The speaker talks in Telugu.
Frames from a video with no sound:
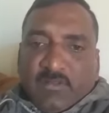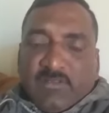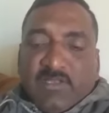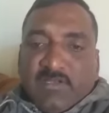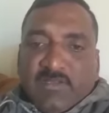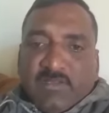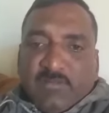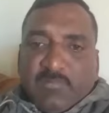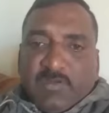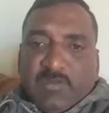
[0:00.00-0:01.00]
ఎందుకంటే
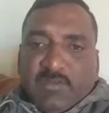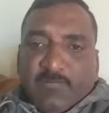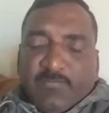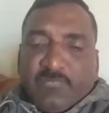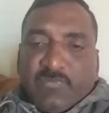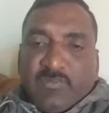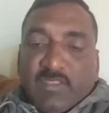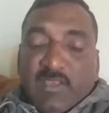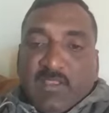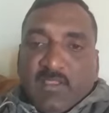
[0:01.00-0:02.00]
మరి
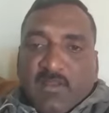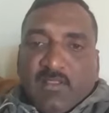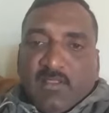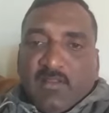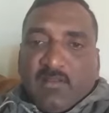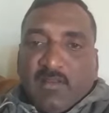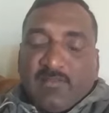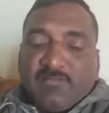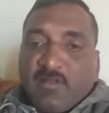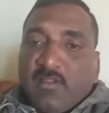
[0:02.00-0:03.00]
తెలంగాణ
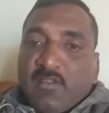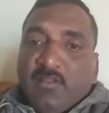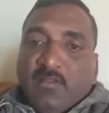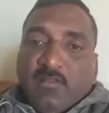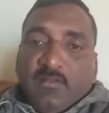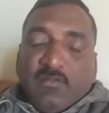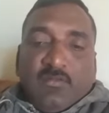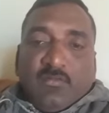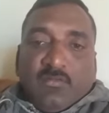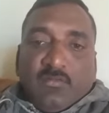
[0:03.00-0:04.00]
రాష్ట్ర
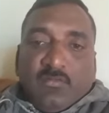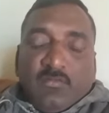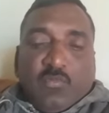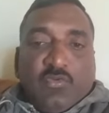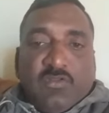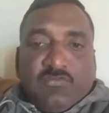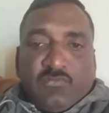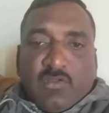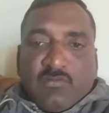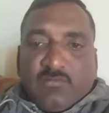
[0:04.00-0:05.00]
పోలీస్
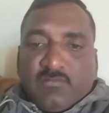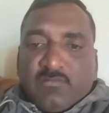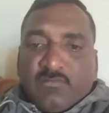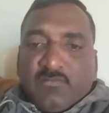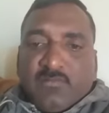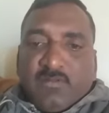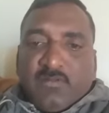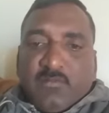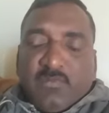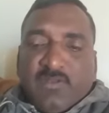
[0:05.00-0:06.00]
వారు
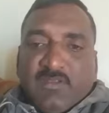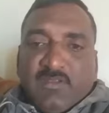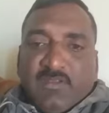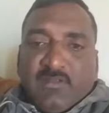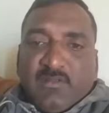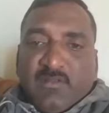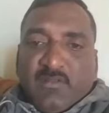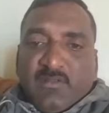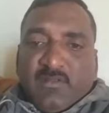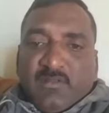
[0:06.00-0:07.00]
మరి
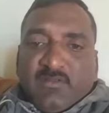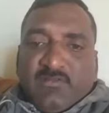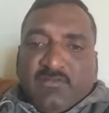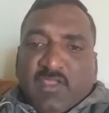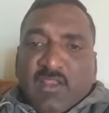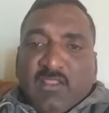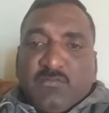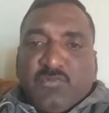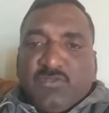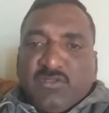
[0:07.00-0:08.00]
చాలా
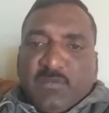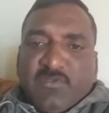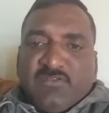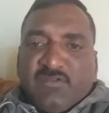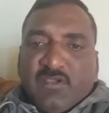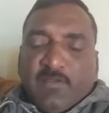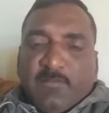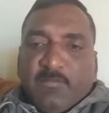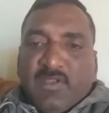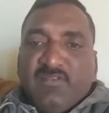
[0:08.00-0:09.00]
అద్భుతంగా మంచిగా
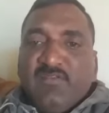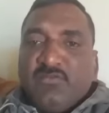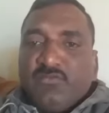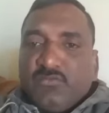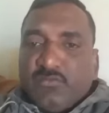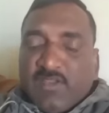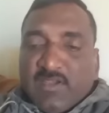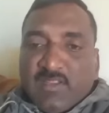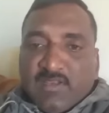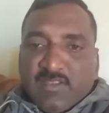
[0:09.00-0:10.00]
పనిచేస్తూ
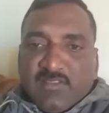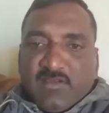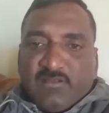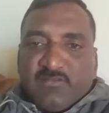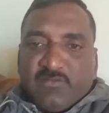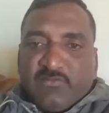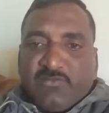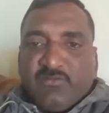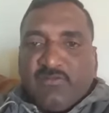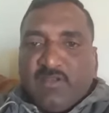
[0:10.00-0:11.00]
ఎక్కడైనా ఏదైనా చిన్న
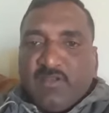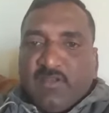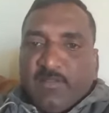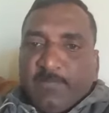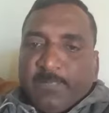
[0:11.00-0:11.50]
విషయం జరిగినా